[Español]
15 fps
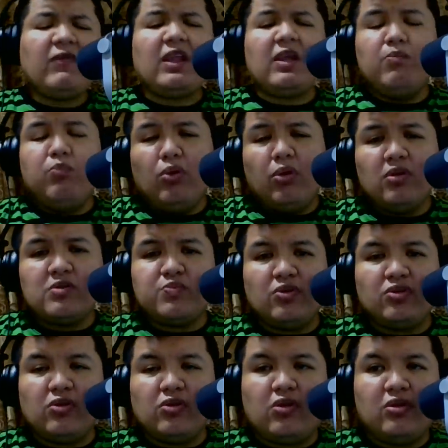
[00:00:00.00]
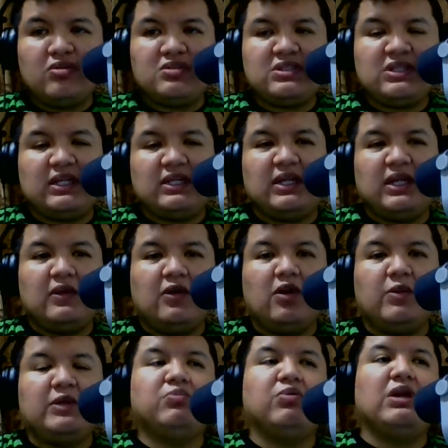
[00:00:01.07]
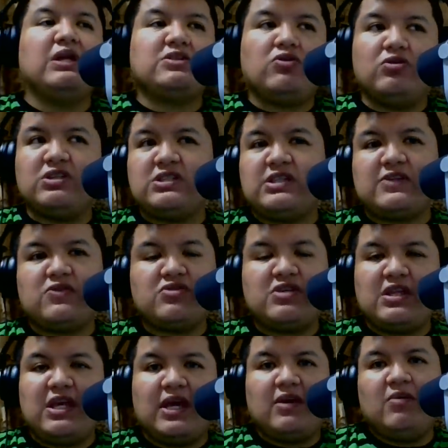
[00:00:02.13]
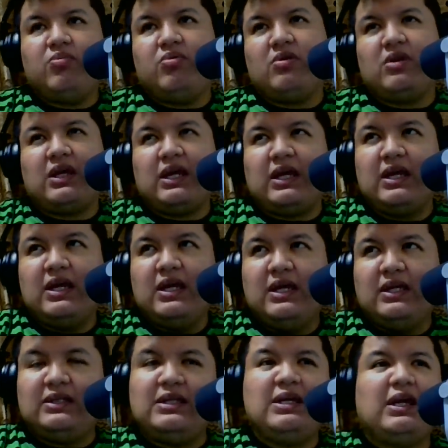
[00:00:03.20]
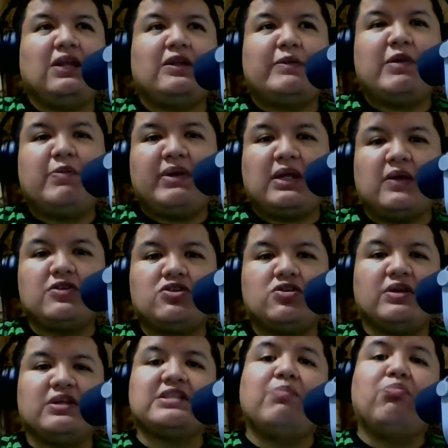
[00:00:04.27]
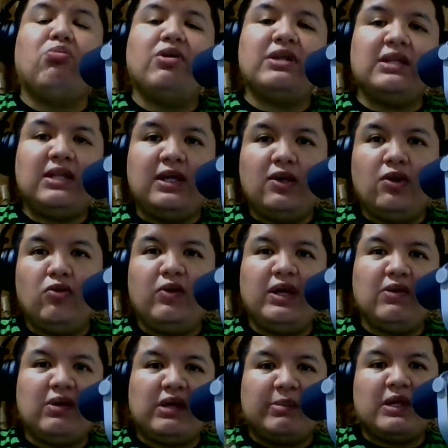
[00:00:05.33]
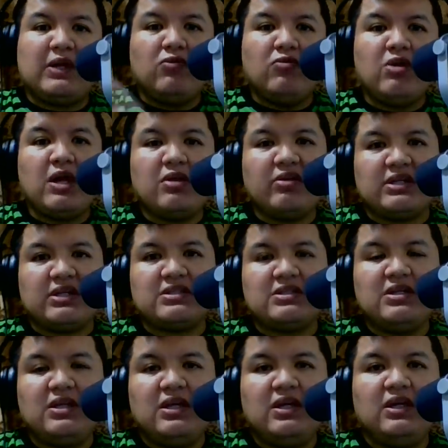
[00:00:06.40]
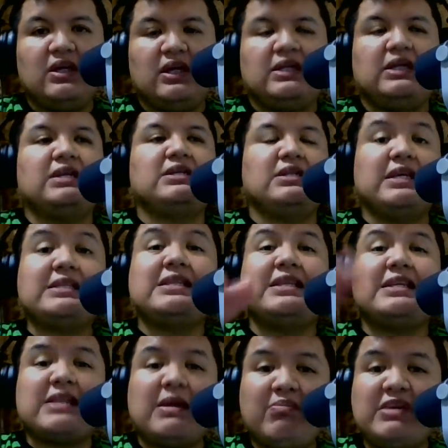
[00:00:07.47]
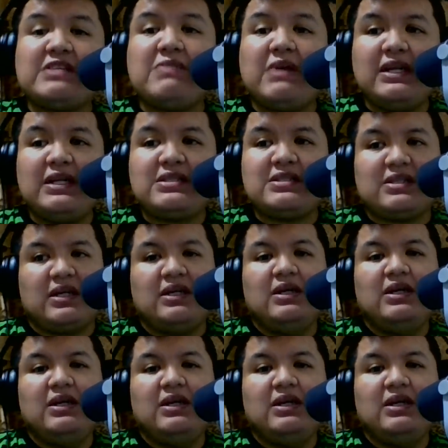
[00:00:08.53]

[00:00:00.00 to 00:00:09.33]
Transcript: por los protocolos del COVID, por las cosas que sucedieron, porque tienen que tomar precauciones, se pueden incluir o cambiar jugadores de, esa misma lista,